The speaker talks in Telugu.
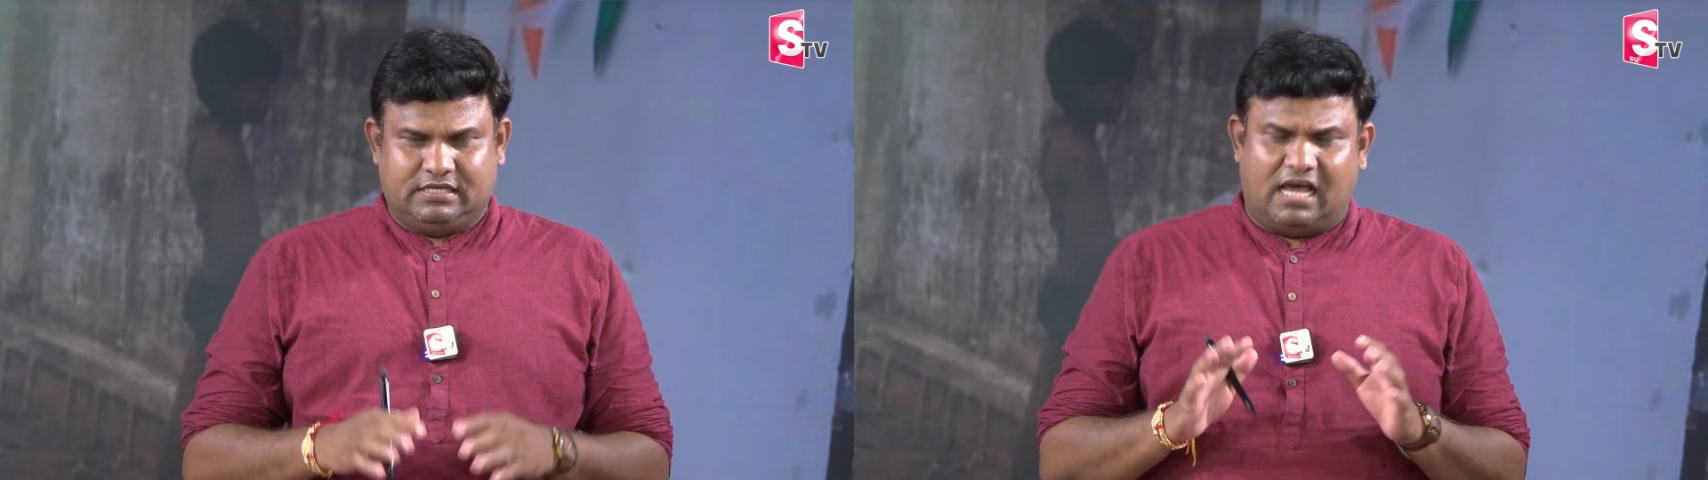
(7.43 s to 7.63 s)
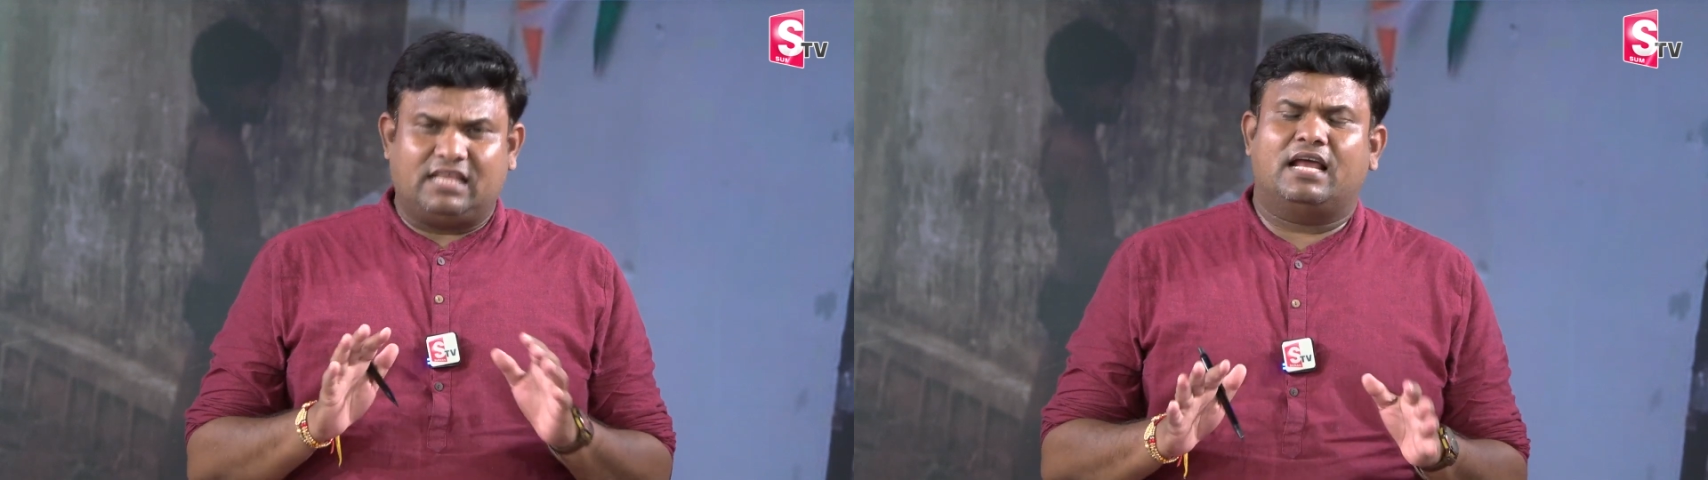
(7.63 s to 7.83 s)

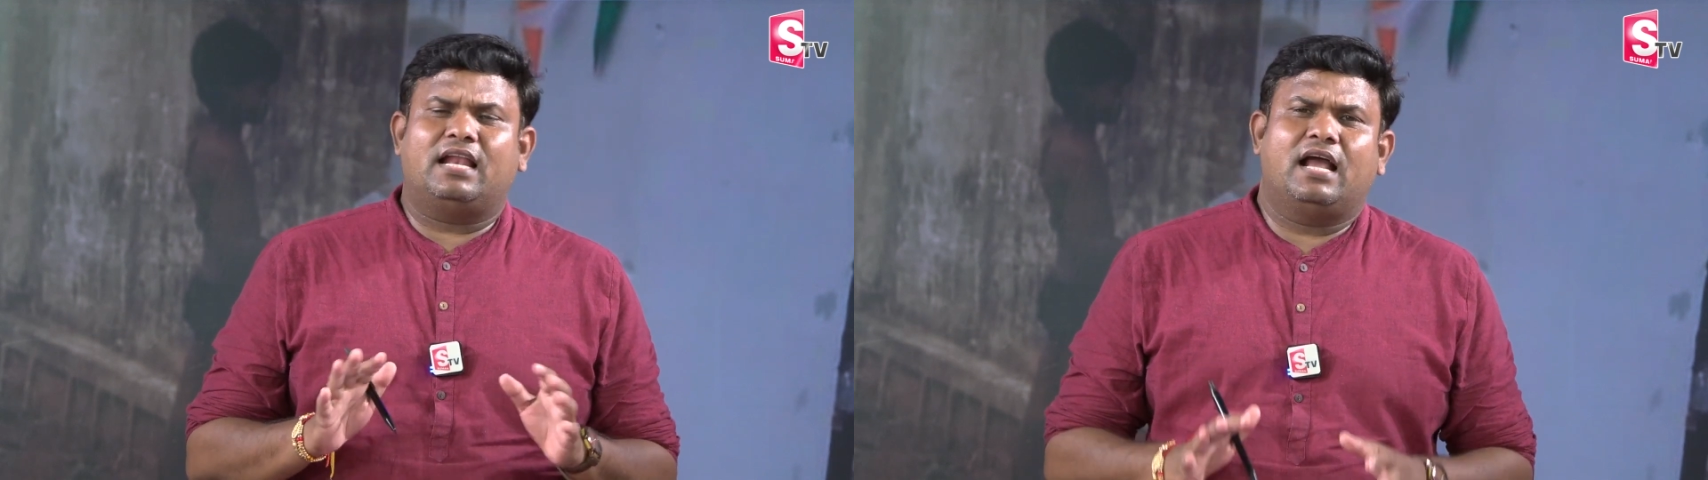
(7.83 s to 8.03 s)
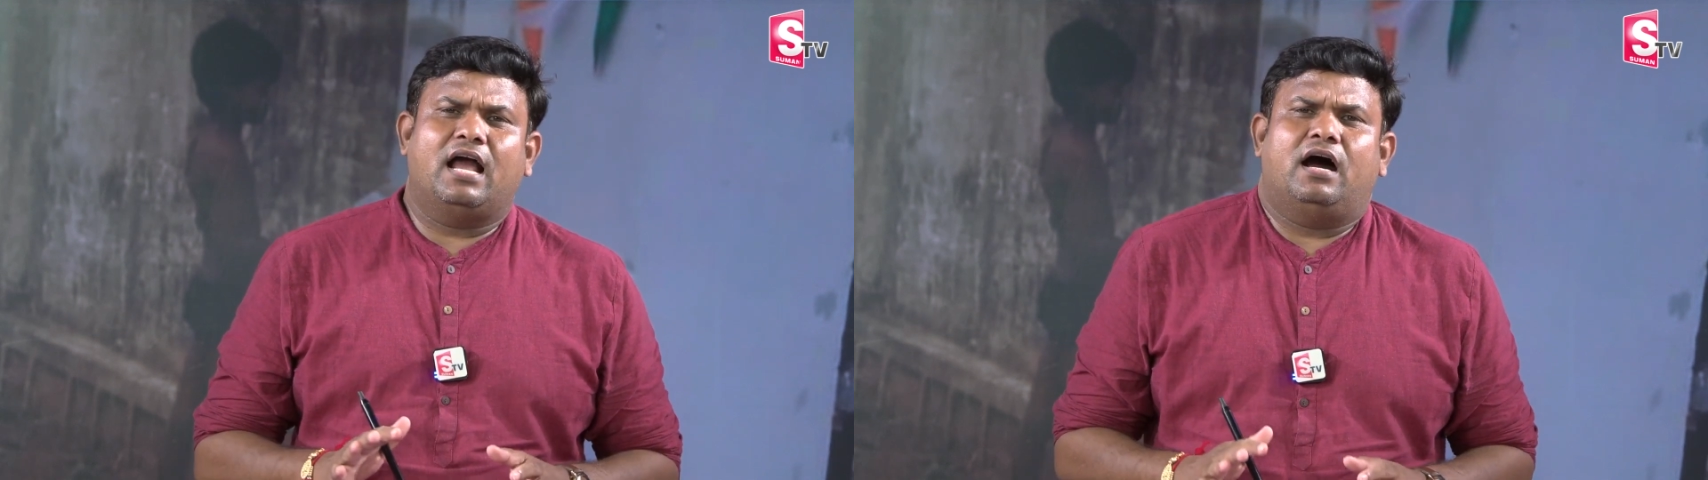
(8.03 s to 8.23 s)

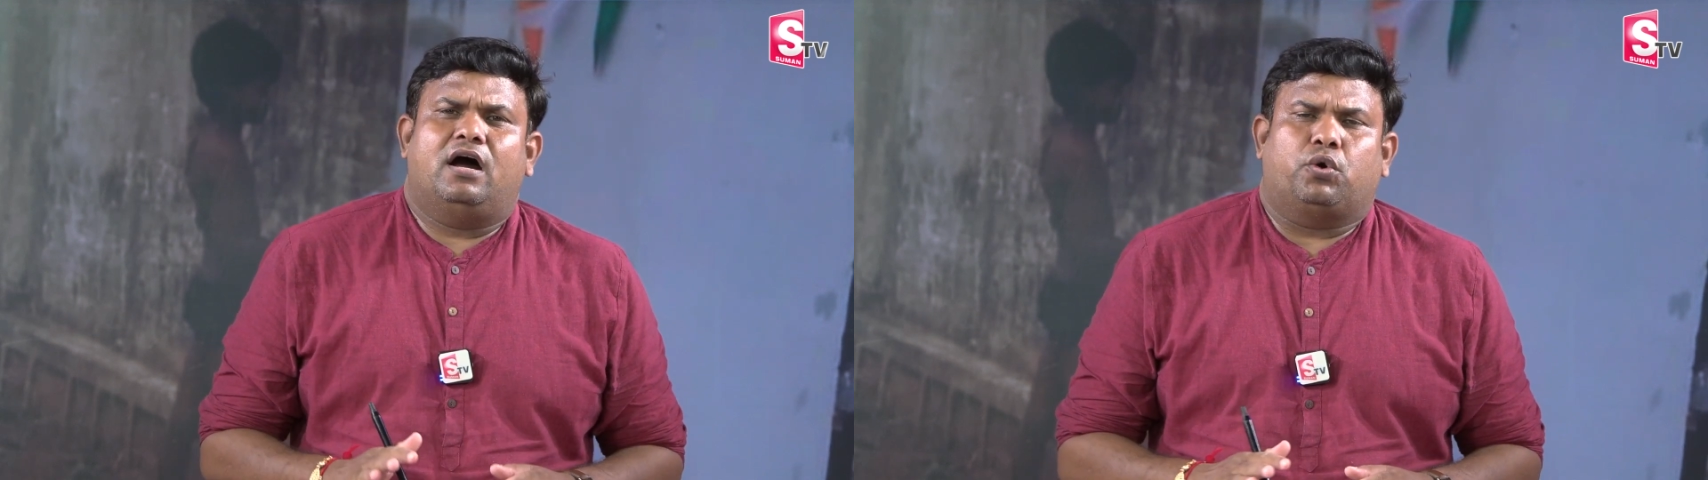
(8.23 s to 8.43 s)
సాధారణంగా